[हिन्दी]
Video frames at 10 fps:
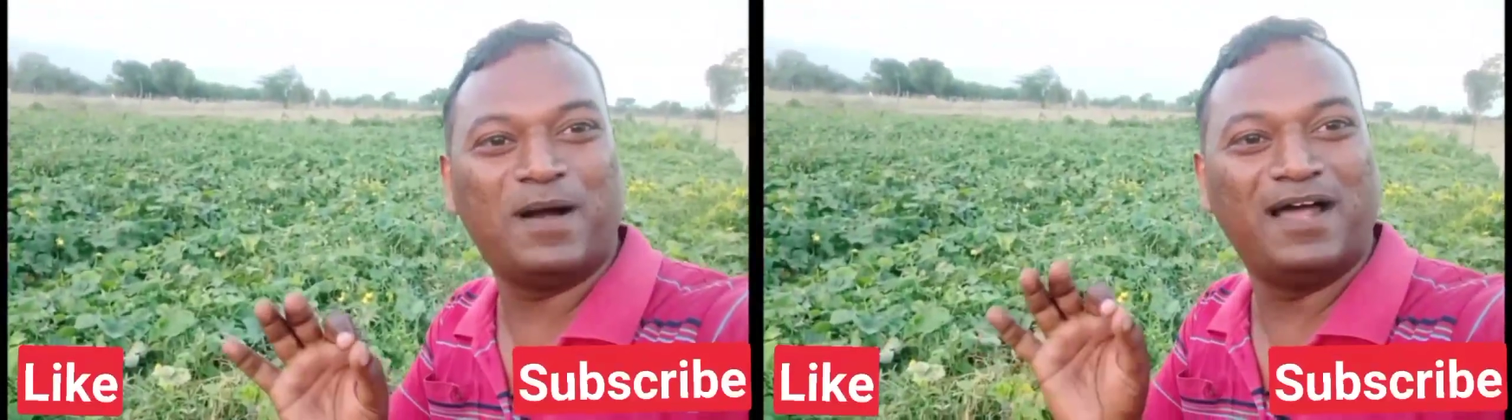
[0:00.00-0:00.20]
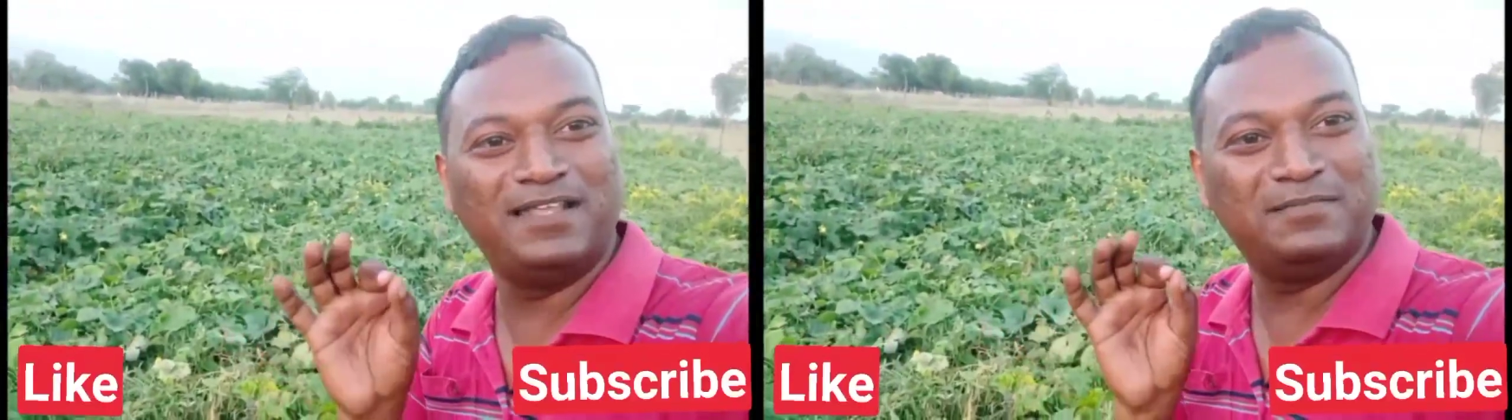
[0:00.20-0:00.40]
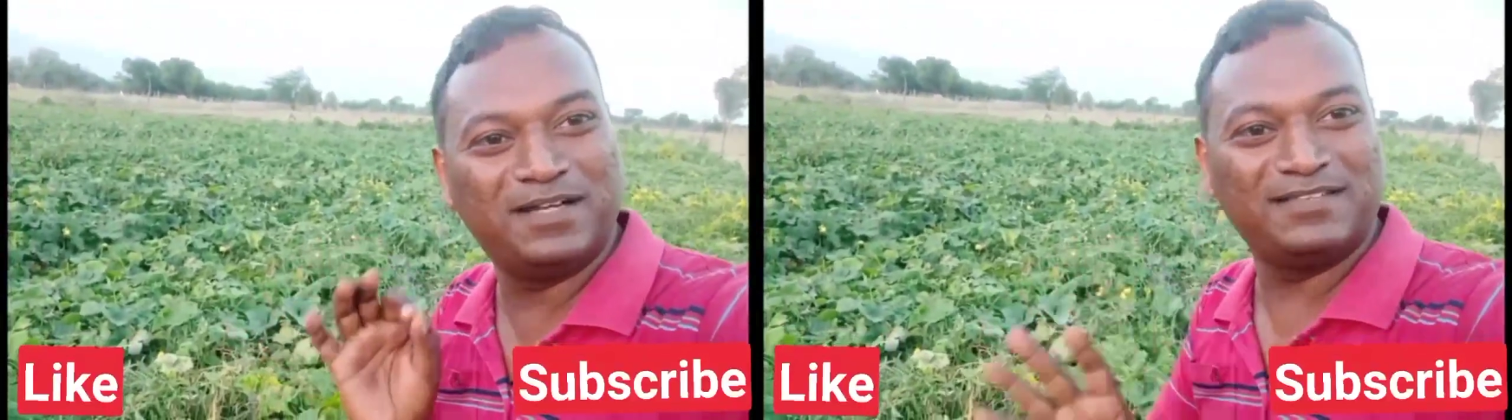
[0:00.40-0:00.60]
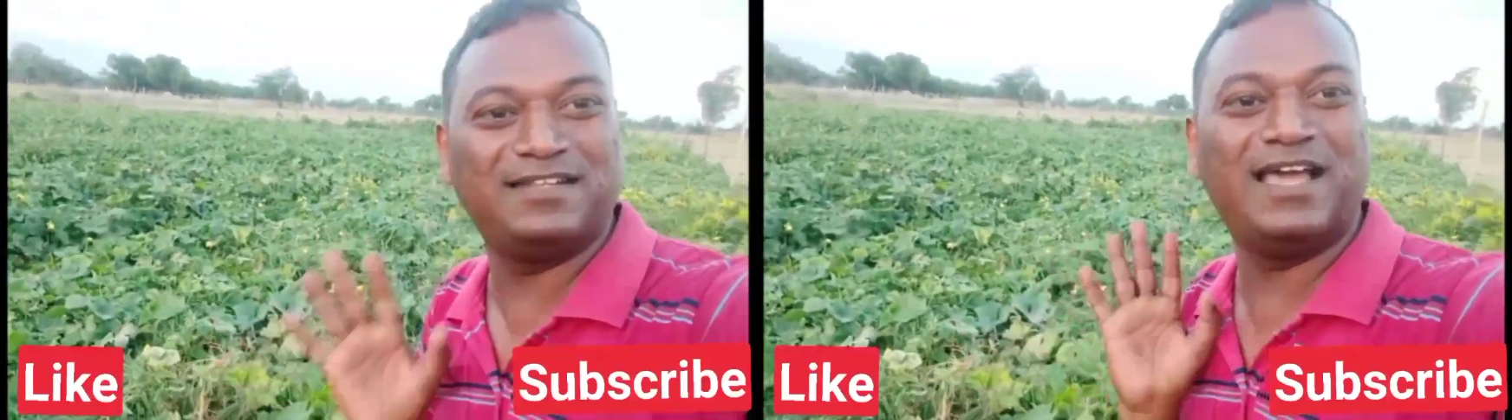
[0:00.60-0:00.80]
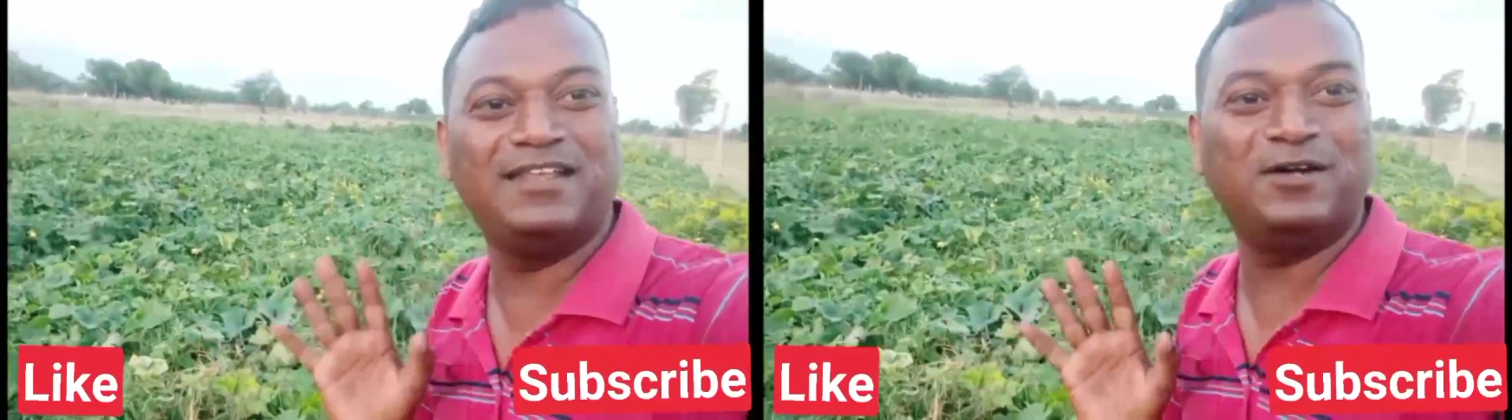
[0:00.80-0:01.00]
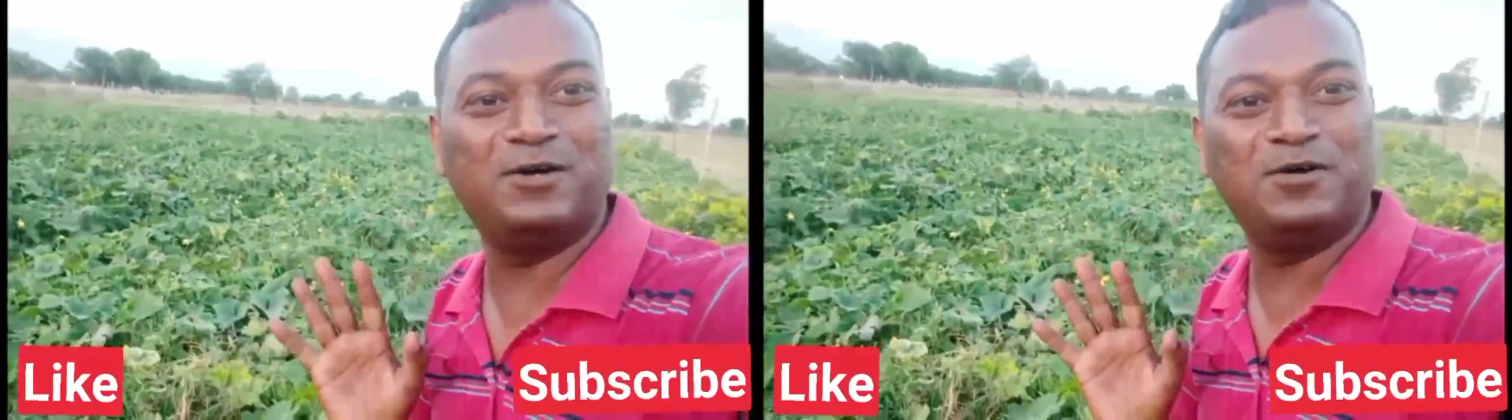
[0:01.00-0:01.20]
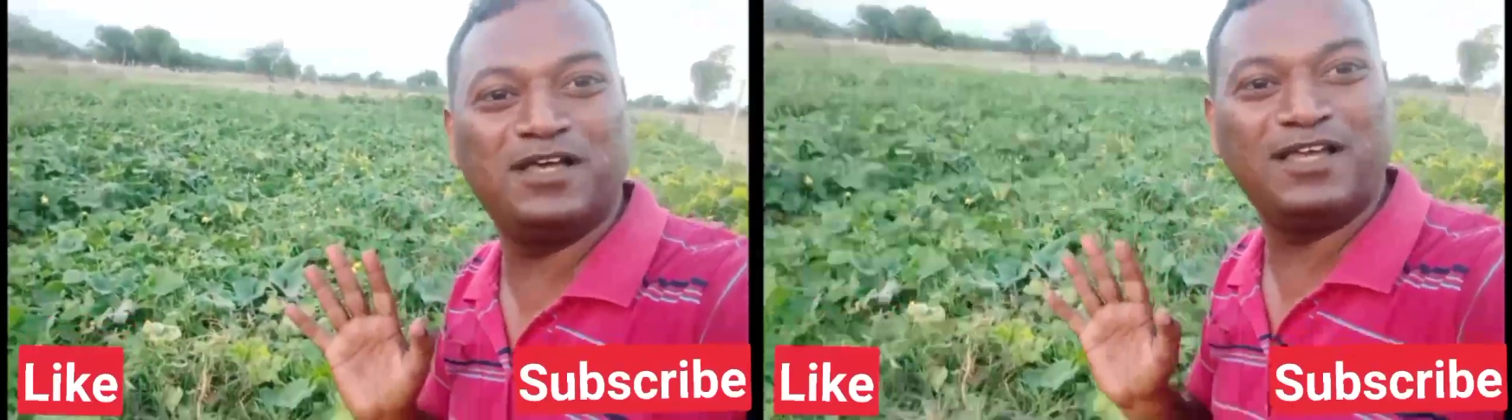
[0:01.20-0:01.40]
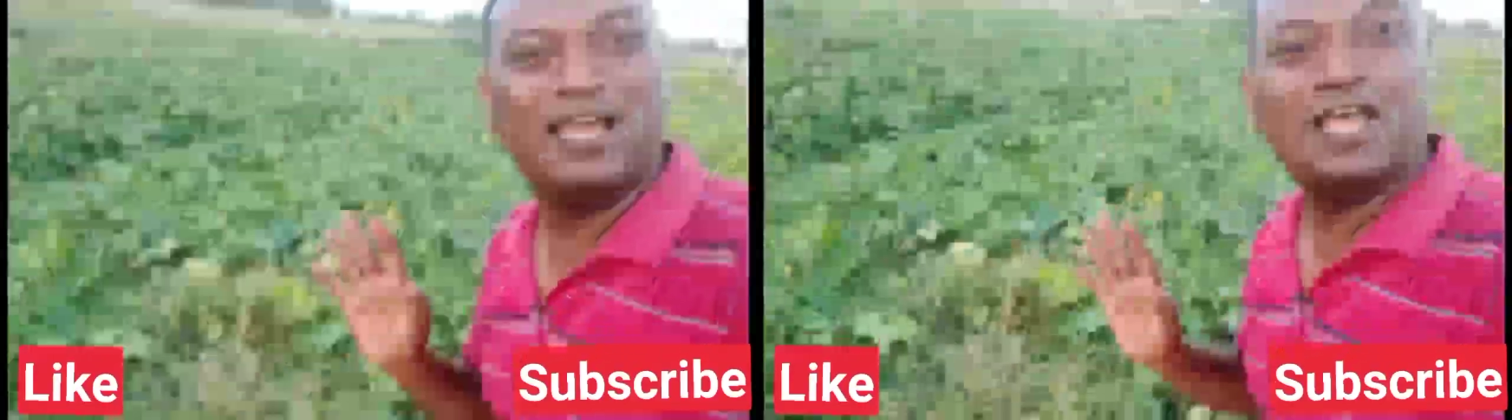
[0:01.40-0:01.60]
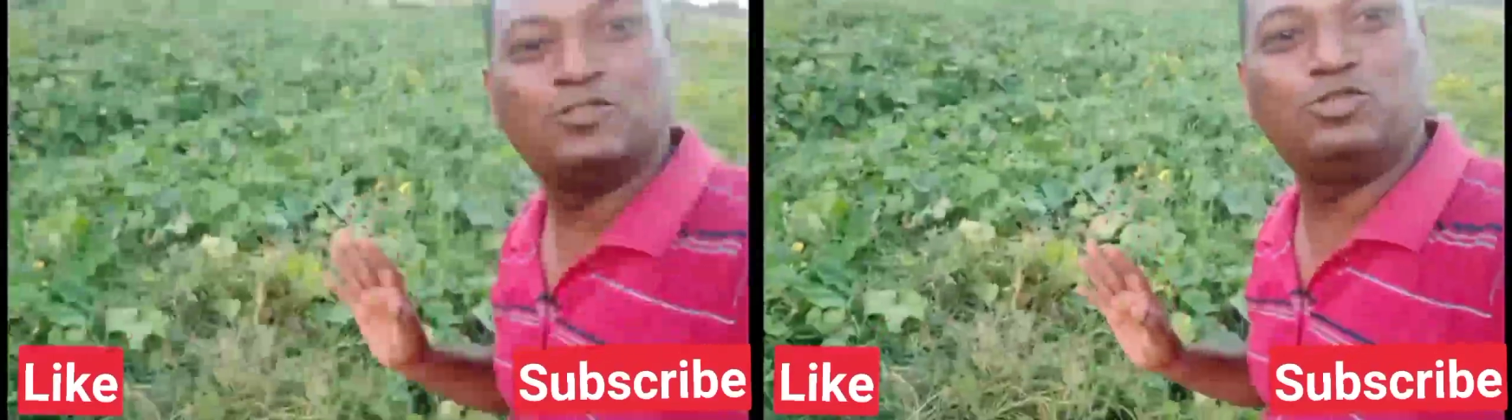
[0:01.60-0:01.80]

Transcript: पानी बरस नहीं रहो है तो